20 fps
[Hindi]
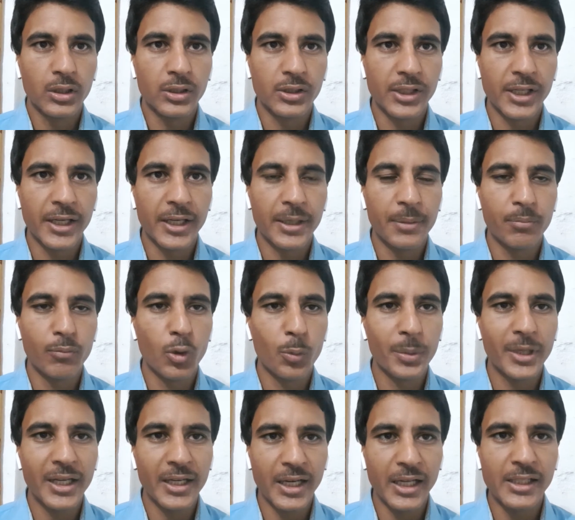ये
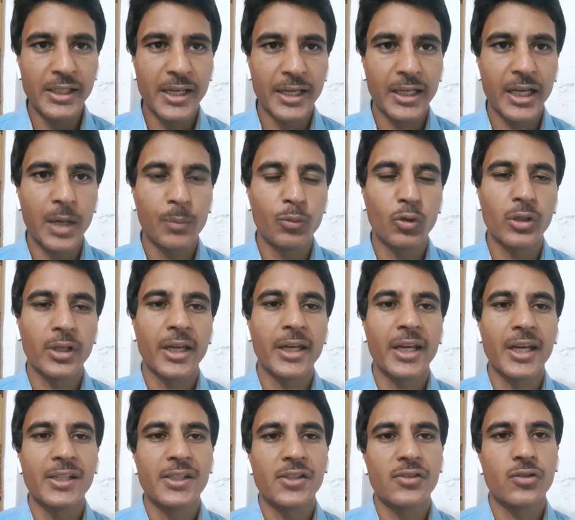मुमकिन नहीं है कि आप उनके
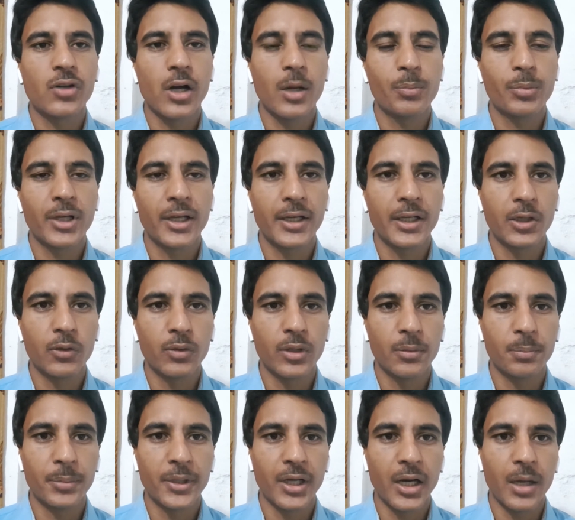कैचेस ड्रॉप करें और
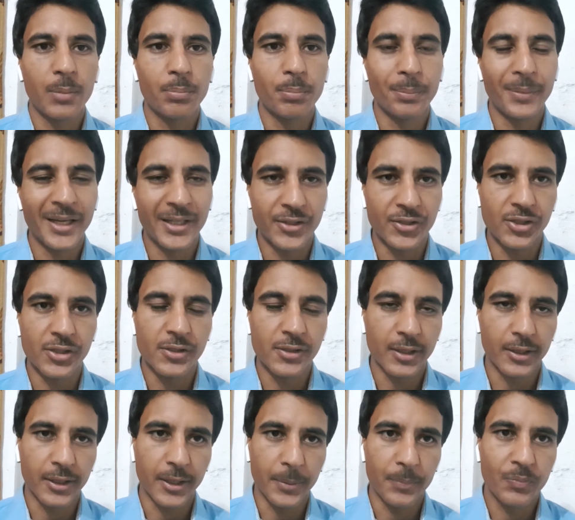फिर आप मैच जीत
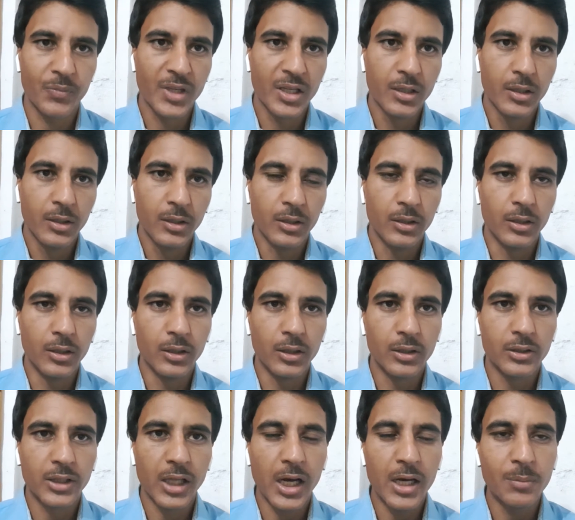सकें
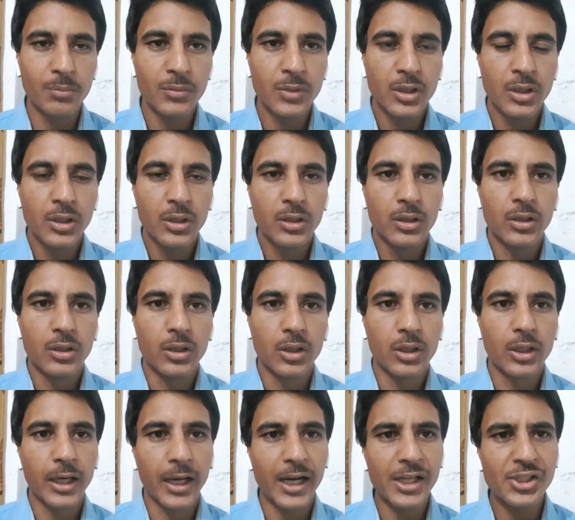ताहम
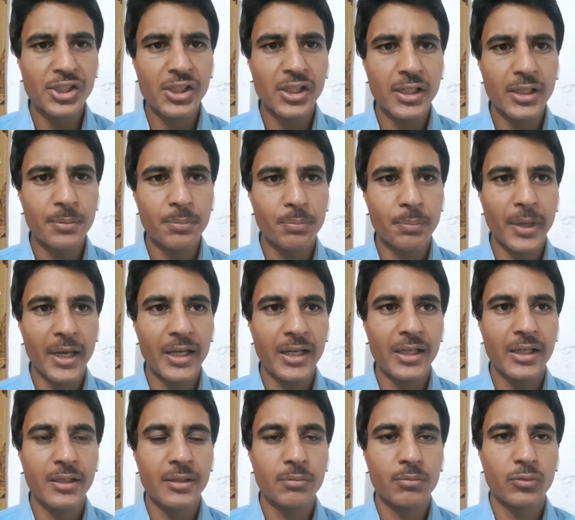कराची ने
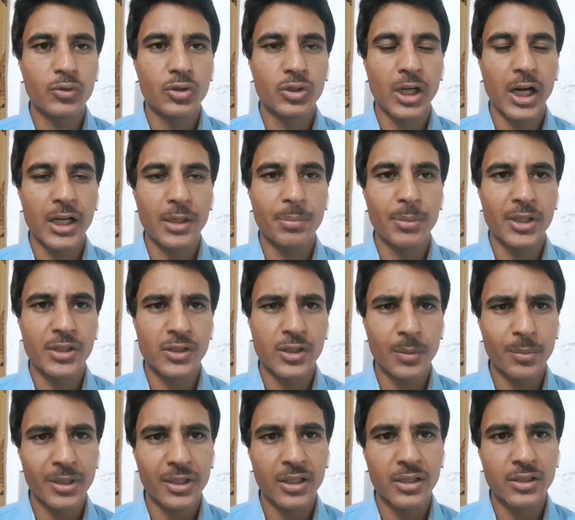पहले स्टार्ट में
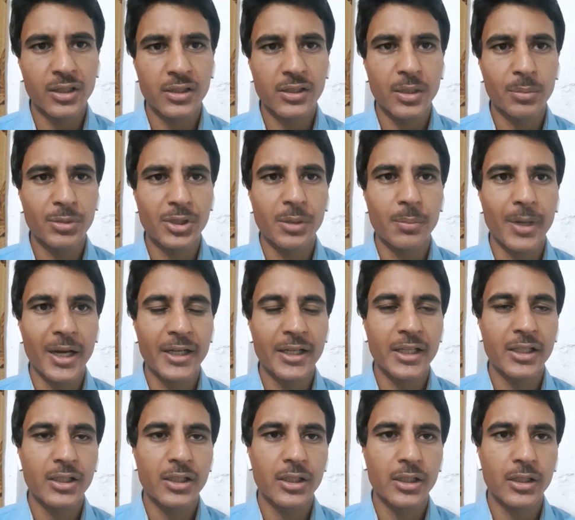ज़बरदस्त किस्म की
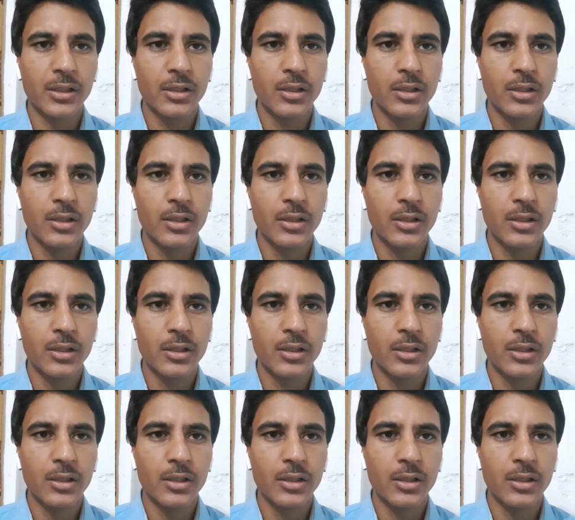बैटिंग की